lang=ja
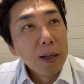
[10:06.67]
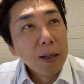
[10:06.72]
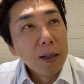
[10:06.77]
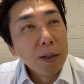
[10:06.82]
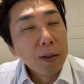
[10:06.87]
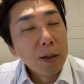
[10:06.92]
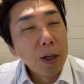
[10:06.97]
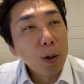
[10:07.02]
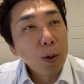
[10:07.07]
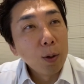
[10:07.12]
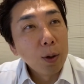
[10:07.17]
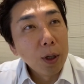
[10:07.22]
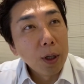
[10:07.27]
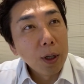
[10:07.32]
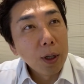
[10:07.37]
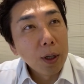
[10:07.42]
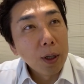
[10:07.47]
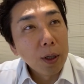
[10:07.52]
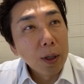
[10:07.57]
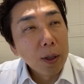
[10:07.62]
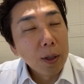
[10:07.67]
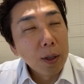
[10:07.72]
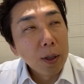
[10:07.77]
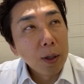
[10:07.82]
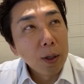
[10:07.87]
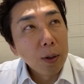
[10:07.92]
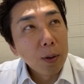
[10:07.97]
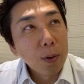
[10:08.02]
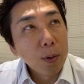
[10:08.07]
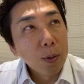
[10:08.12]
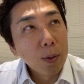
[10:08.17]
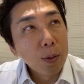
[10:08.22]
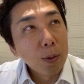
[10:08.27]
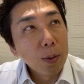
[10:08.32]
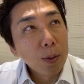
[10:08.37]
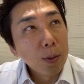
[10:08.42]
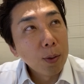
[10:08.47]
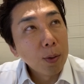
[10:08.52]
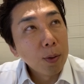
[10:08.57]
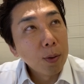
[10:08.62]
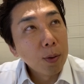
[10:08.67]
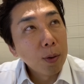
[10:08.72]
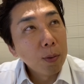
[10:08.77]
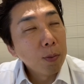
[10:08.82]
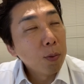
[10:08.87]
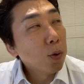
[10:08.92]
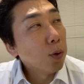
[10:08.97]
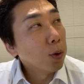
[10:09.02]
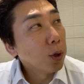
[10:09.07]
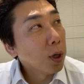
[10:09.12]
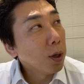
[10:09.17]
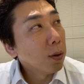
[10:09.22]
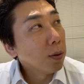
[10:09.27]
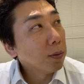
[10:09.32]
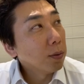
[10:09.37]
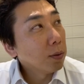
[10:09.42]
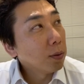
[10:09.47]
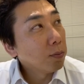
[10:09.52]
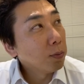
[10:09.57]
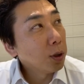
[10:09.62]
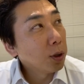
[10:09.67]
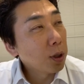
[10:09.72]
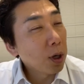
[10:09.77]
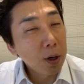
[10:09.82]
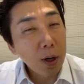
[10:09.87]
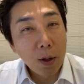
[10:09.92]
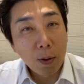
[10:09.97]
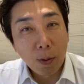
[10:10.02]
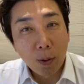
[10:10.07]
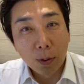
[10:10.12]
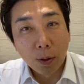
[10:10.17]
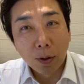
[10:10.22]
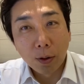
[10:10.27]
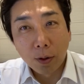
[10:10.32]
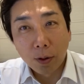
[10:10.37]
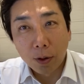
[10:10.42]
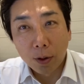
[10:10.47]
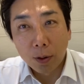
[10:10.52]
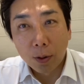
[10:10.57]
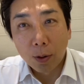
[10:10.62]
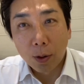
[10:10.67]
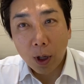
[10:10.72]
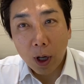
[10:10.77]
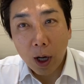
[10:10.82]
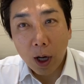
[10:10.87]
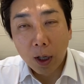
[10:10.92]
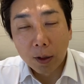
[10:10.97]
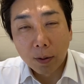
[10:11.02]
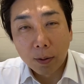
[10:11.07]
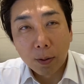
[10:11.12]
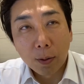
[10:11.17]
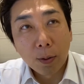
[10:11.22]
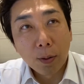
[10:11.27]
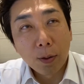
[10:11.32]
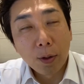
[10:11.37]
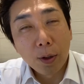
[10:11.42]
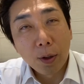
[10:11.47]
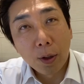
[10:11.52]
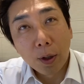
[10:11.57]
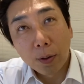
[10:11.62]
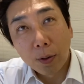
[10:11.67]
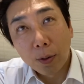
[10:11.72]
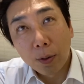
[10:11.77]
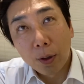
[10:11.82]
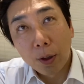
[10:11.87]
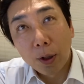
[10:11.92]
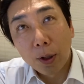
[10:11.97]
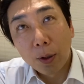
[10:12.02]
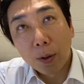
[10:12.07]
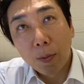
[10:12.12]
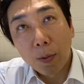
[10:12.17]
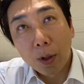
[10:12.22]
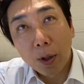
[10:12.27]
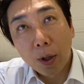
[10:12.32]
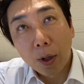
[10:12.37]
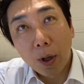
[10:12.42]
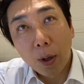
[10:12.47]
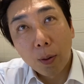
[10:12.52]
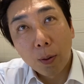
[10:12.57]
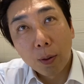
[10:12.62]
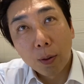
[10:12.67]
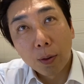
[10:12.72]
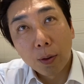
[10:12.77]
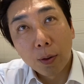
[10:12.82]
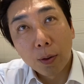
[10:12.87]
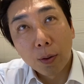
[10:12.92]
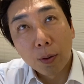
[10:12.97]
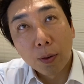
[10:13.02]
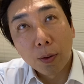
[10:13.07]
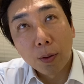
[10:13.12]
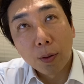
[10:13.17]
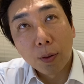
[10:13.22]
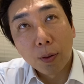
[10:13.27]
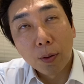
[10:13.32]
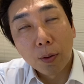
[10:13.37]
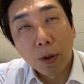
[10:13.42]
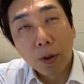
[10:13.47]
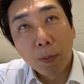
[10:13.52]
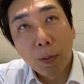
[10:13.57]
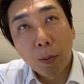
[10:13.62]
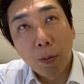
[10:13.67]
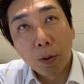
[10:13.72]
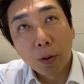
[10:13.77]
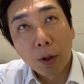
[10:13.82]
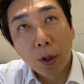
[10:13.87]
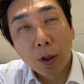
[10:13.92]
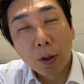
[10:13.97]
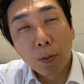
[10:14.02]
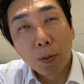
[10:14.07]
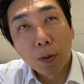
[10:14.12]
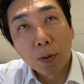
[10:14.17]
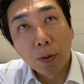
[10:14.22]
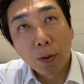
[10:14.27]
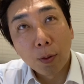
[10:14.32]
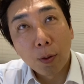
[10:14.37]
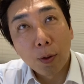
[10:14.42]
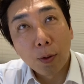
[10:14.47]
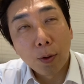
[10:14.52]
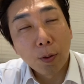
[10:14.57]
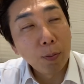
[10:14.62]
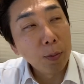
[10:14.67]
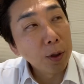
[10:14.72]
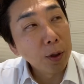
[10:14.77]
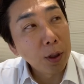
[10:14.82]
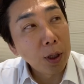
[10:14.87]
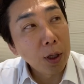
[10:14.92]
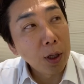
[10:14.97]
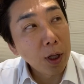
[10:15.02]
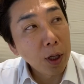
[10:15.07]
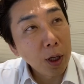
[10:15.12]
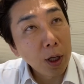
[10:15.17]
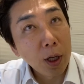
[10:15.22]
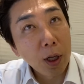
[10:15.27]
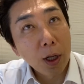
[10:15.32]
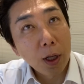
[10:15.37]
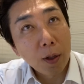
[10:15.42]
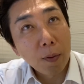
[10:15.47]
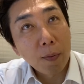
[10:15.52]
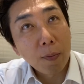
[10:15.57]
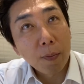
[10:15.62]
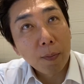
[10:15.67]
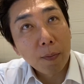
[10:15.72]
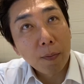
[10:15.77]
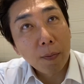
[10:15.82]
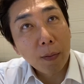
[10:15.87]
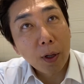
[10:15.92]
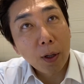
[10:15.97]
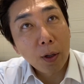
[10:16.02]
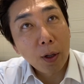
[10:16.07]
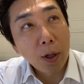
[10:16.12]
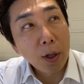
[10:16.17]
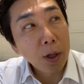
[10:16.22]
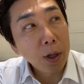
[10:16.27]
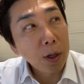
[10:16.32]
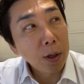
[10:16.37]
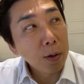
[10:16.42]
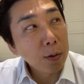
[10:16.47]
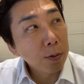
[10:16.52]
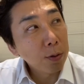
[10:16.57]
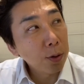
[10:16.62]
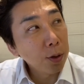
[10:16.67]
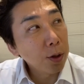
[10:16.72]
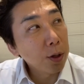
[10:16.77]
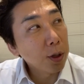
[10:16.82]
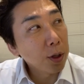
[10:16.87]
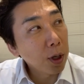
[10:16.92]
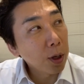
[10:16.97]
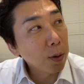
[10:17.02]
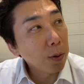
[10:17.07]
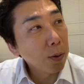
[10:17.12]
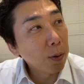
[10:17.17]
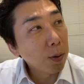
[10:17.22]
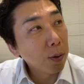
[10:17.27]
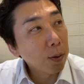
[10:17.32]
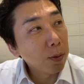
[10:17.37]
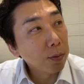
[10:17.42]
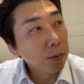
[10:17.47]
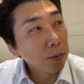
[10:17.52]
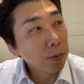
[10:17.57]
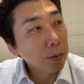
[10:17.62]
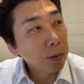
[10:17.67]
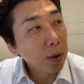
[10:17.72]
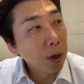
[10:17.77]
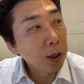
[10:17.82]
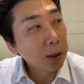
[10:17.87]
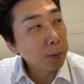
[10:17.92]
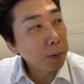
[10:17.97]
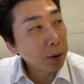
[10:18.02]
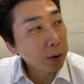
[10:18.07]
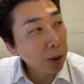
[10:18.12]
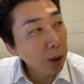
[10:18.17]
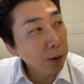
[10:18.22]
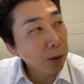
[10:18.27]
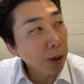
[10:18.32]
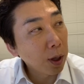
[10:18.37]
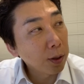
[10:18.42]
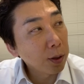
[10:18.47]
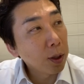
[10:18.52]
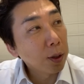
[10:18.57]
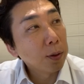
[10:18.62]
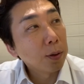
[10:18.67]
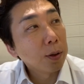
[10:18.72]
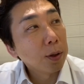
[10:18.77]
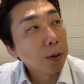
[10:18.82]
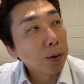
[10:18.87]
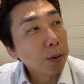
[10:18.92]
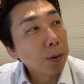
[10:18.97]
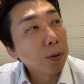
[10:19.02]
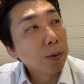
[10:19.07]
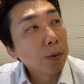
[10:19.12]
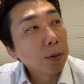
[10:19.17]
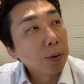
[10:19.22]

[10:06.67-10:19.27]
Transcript: なのでえっ、ー、ともうね3日間コースっていうのがその DSD の3日間コースやっぱ僕たちもすごい準備しててでついにねこう始まったって感じなんですけど、